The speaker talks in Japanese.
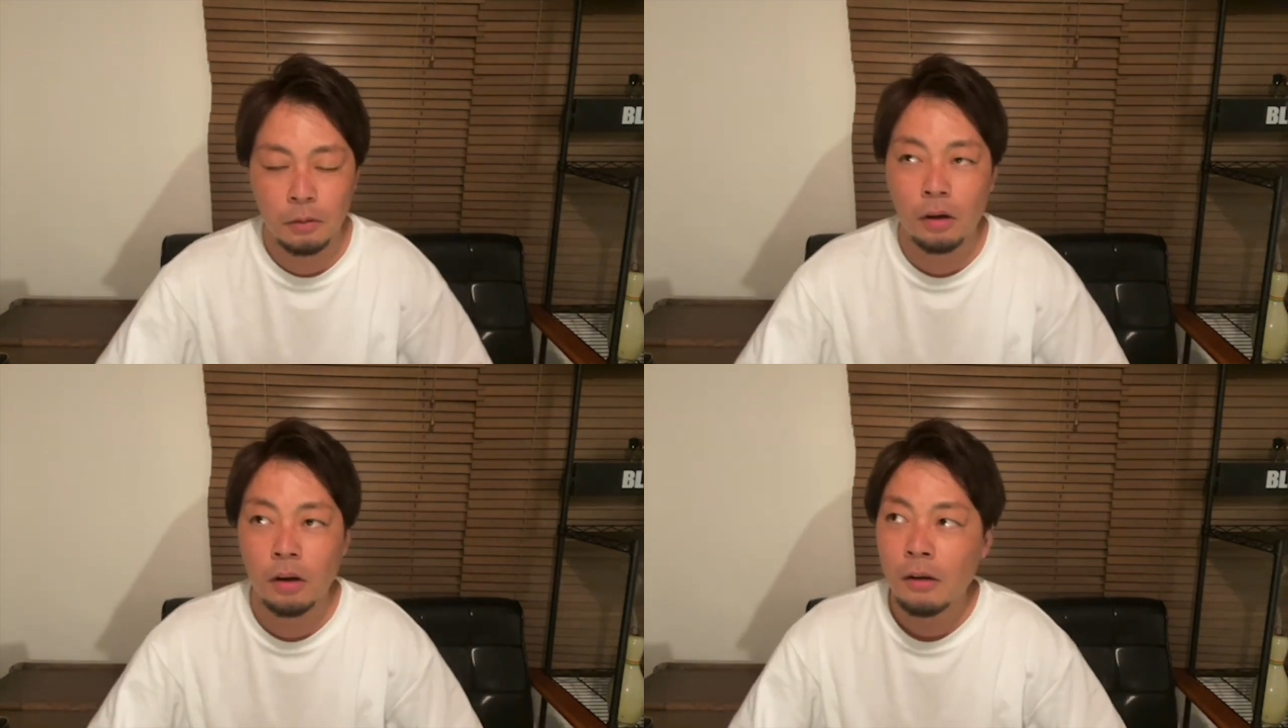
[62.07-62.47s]

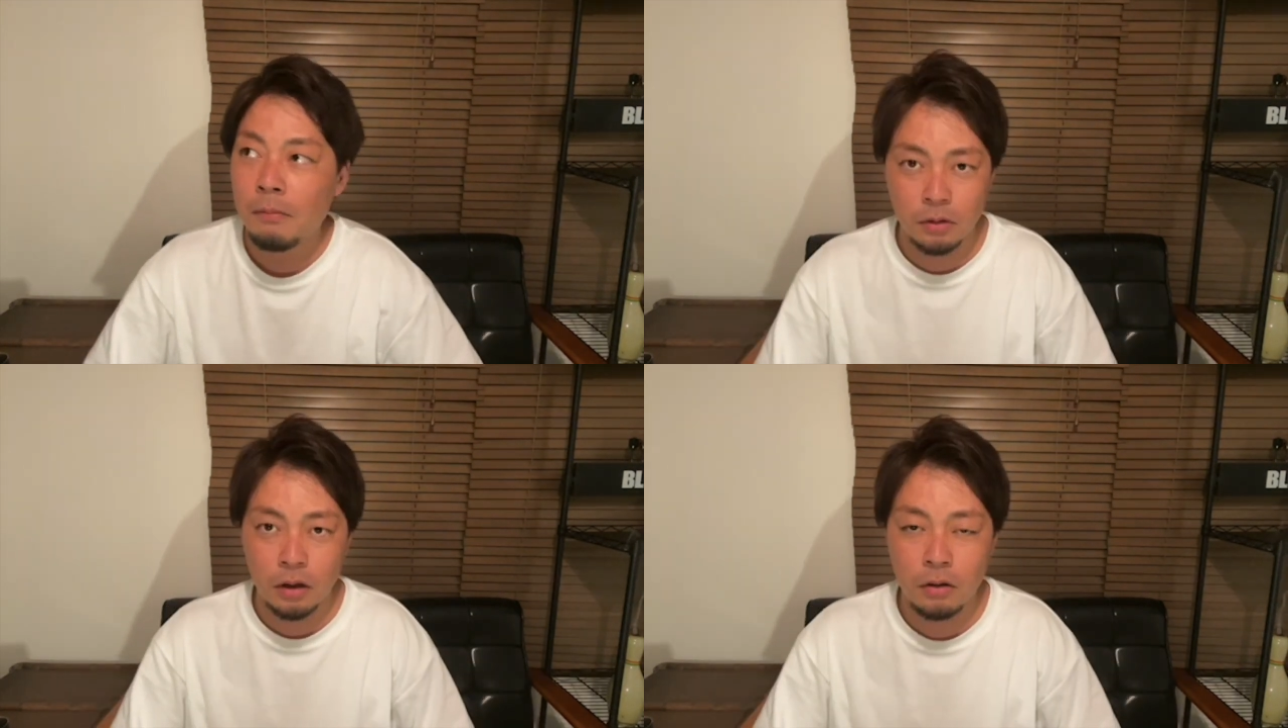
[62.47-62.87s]
も、
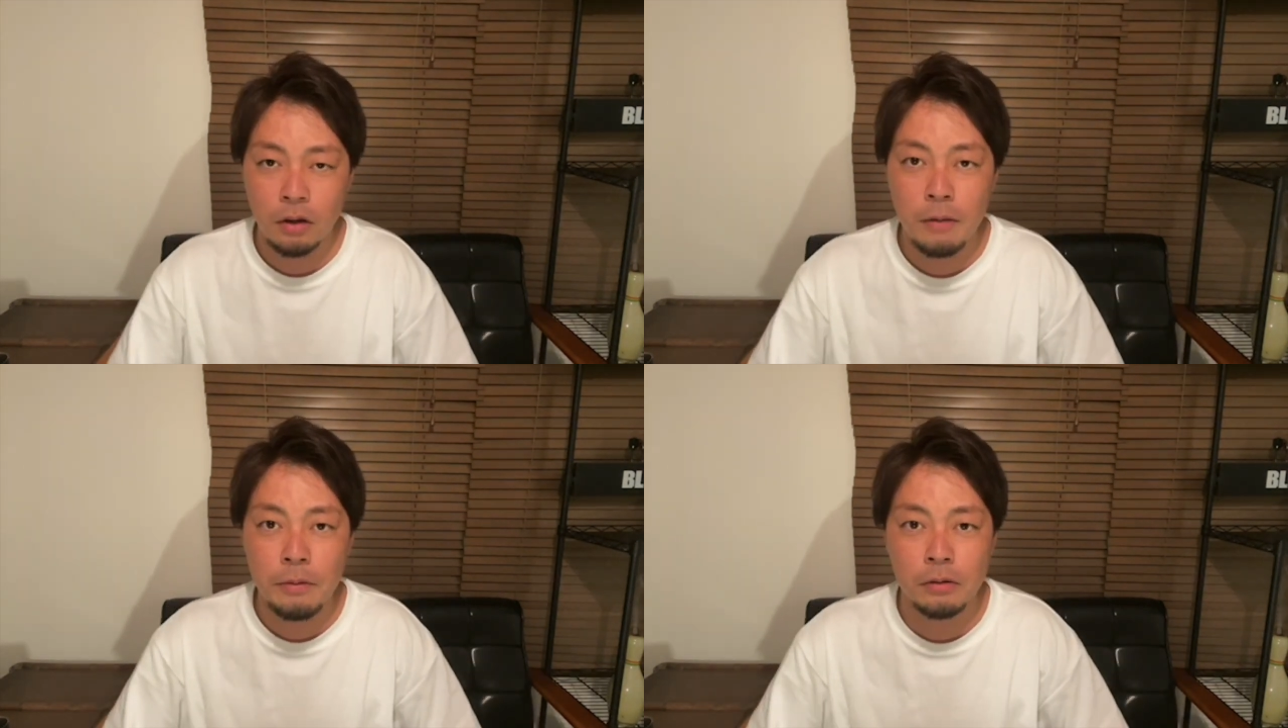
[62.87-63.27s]
それの
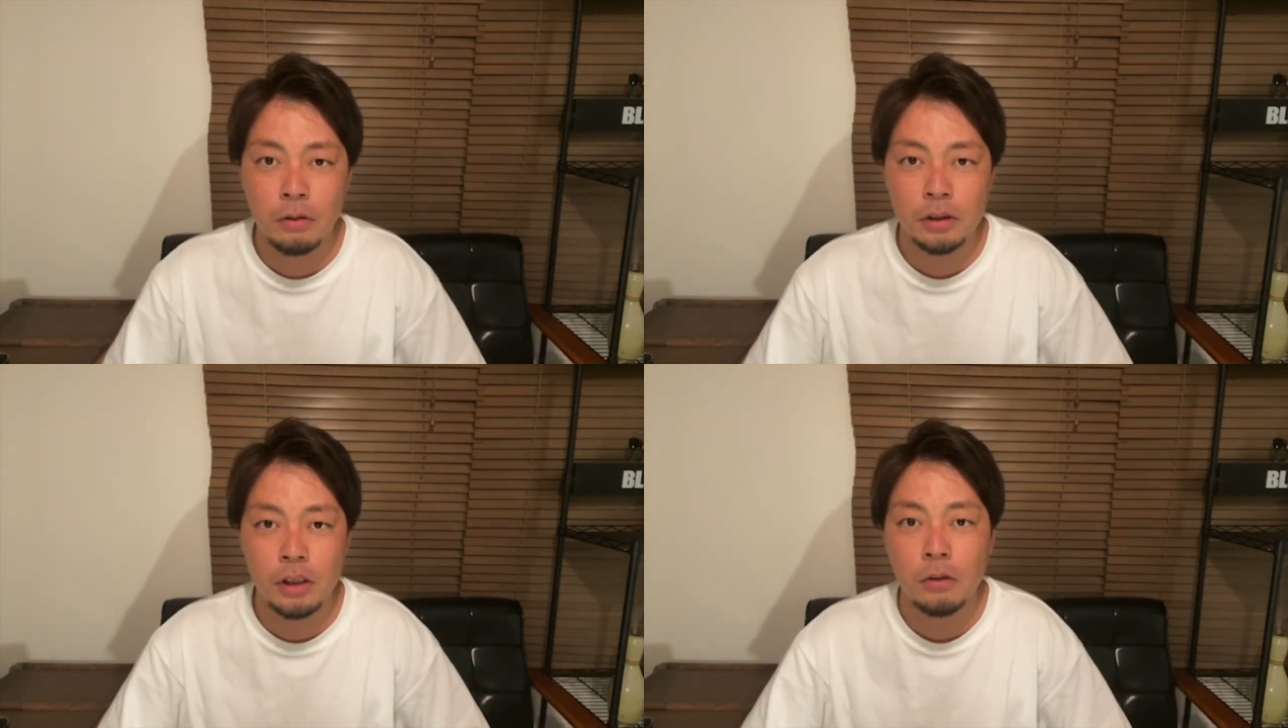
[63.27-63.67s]
レビュー
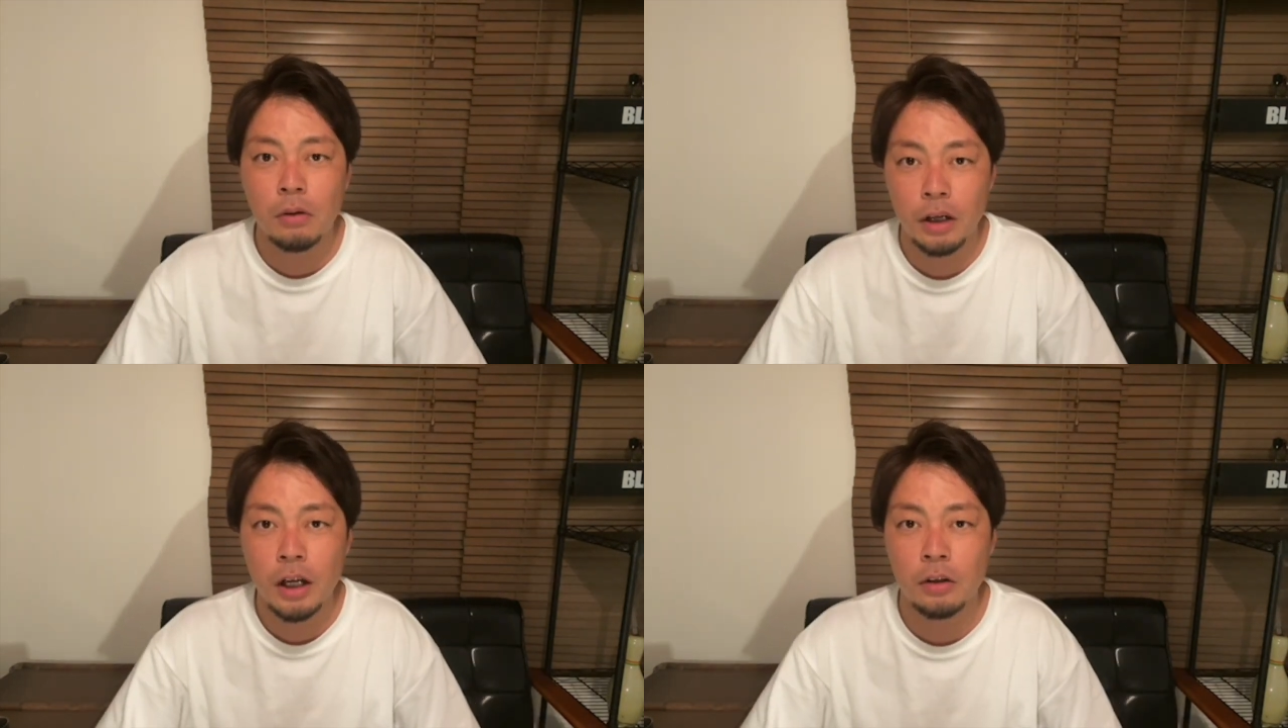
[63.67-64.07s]
をしていこ
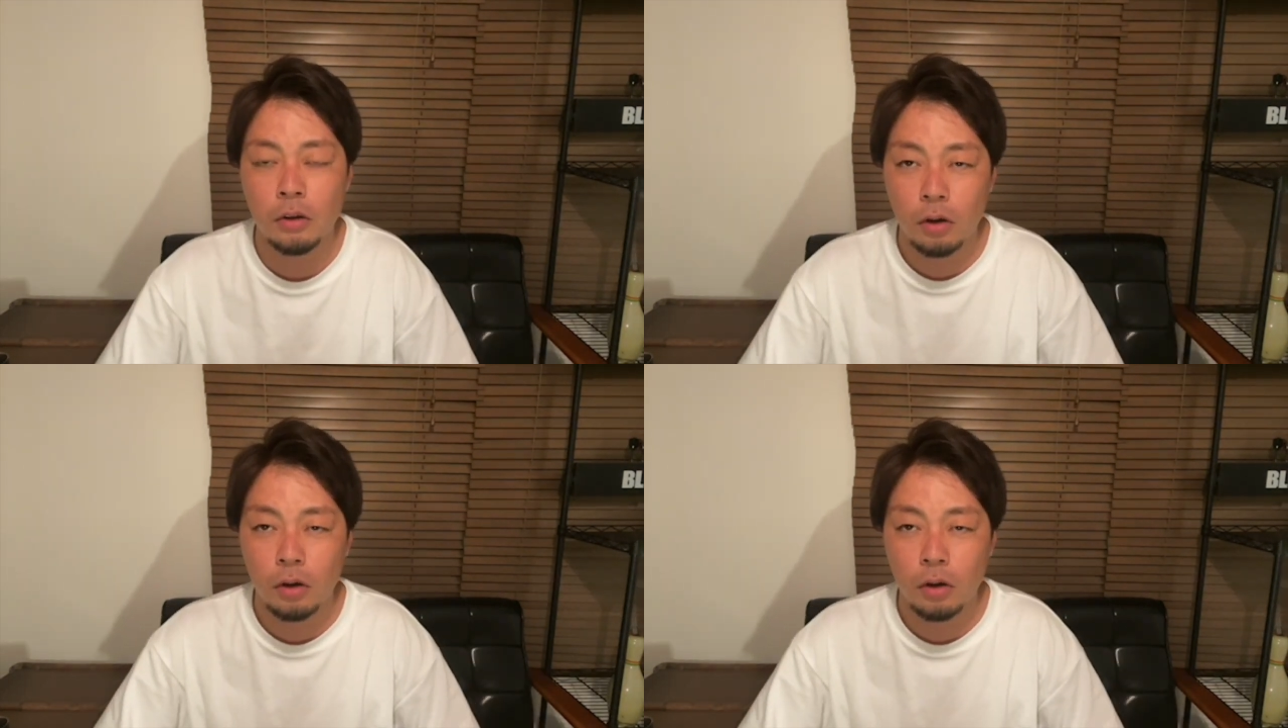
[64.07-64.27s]
うかなと